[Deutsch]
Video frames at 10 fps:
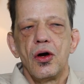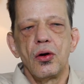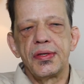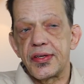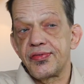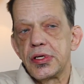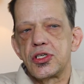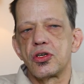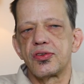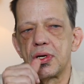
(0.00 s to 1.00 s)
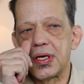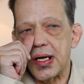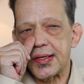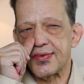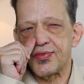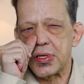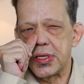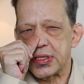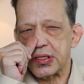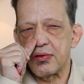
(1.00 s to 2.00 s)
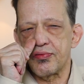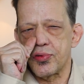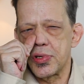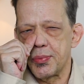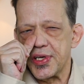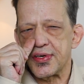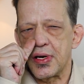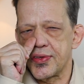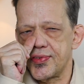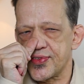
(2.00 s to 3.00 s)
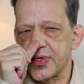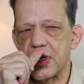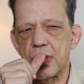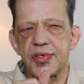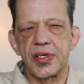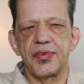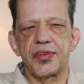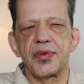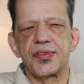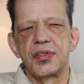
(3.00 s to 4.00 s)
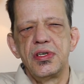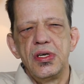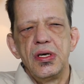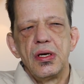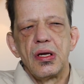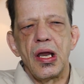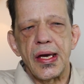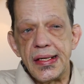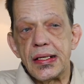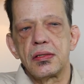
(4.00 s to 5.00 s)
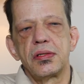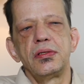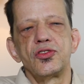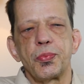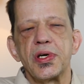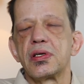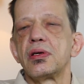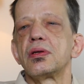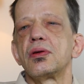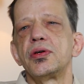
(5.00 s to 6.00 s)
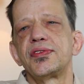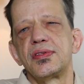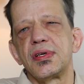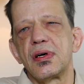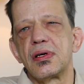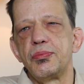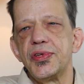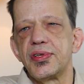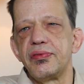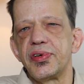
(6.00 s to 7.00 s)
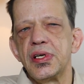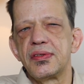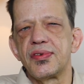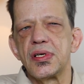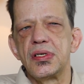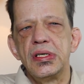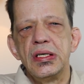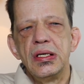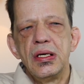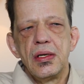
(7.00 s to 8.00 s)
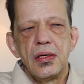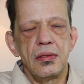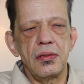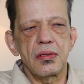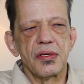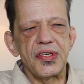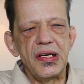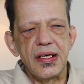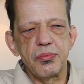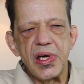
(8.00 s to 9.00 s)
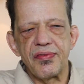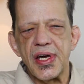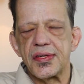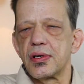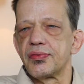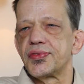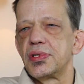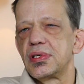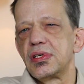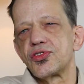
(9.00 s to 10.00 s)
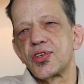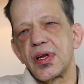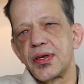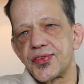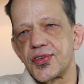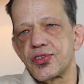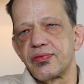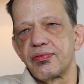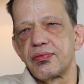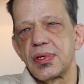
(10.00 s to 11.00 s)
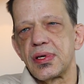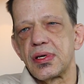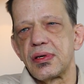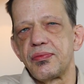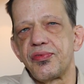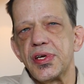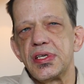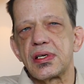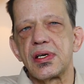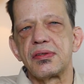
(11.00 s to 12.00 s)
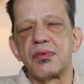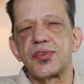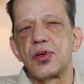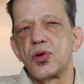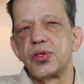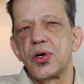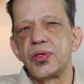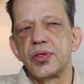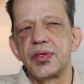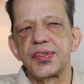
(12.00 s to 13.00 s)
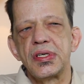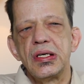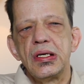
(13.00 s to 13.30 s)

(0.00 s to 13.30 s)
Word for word: Und das fand ich schon toll. Er hat wirklich ein fundamentales Wissen gehabt. Etwas, was leider den Sprechern heutzutage ein bisschen fehlt, weil sie legen mehr Wert auf die journalistischen äh, Fähigkeiten, was ja auch in Ordnung ist.